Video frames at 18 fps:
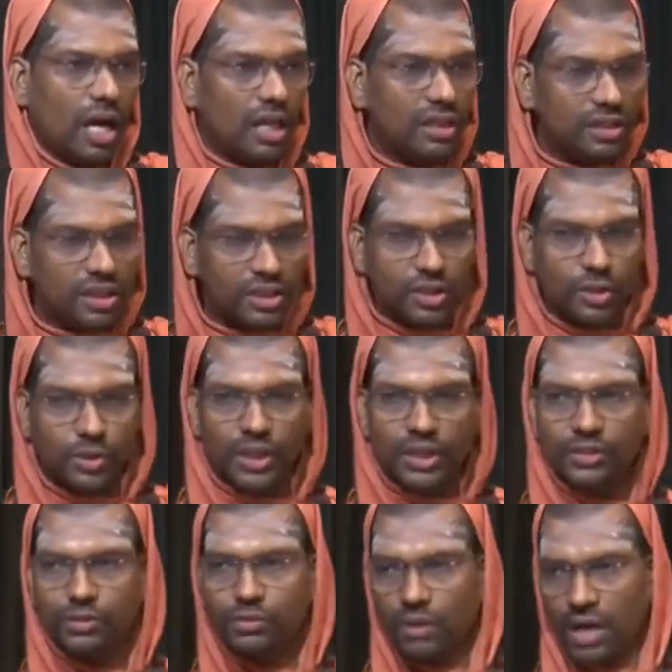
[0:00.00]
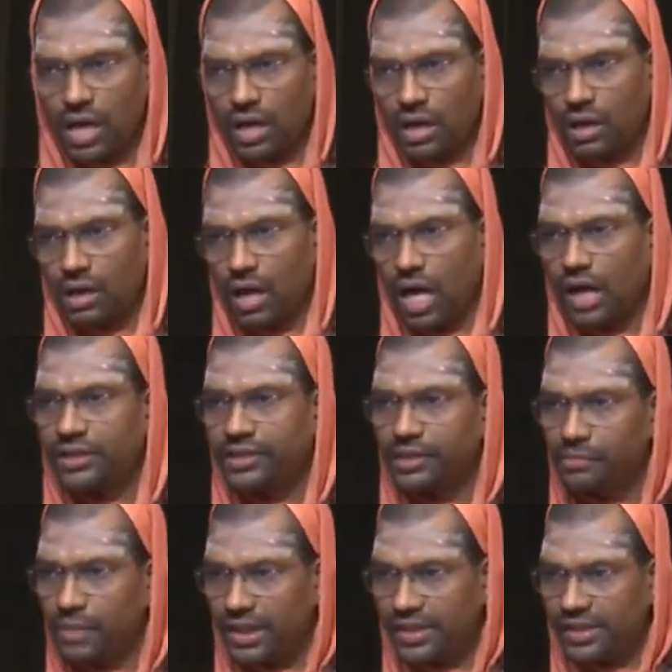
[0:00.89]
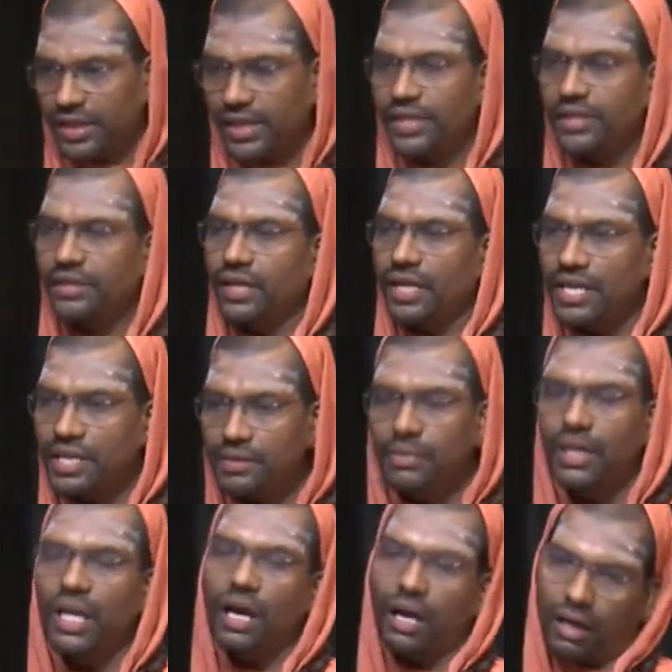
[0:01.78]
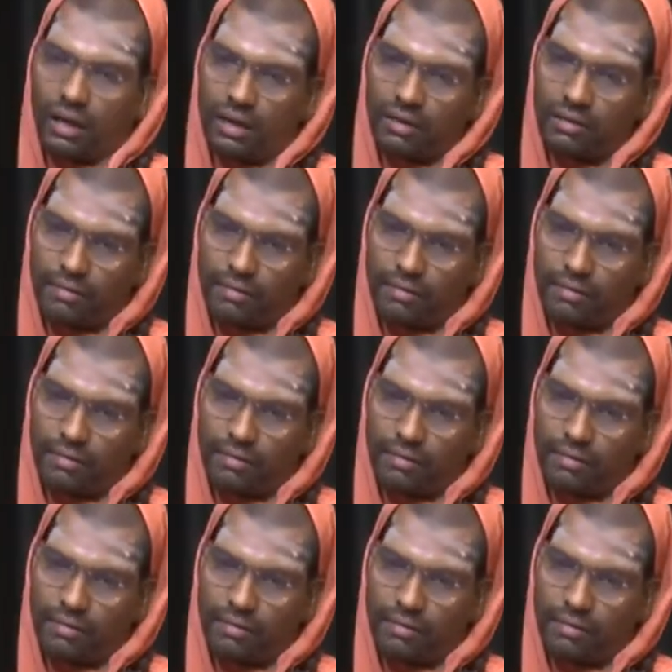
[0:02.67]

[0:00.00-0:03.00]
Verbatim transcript: अंधत्वगत्वा अल्टीमेटली नहीं मिला